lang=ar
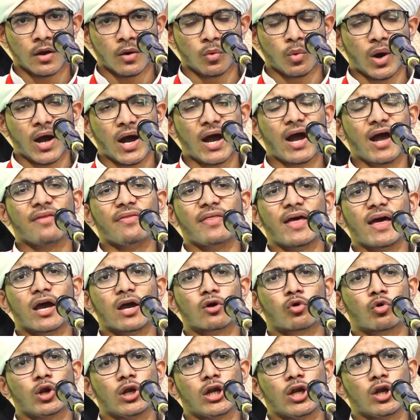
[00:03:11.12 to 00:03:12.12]
وهذا
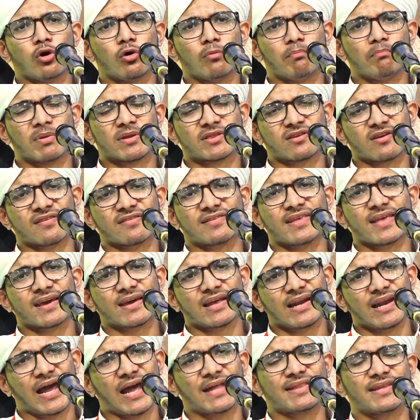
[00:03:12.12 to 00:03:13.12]
كلهم
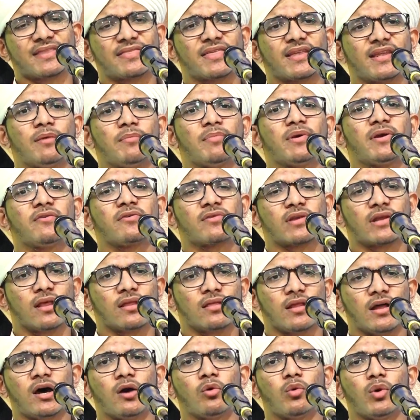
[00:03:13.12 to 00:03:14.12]
بتصديق الحديث النبي صلى
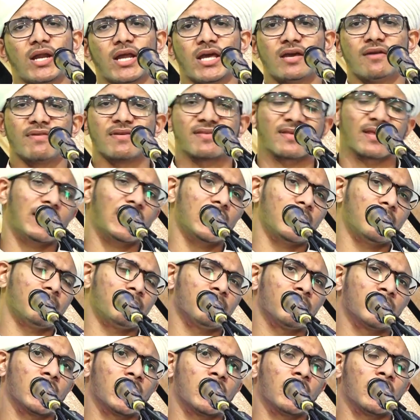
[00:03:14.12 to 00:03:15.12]
الله عليه وسلم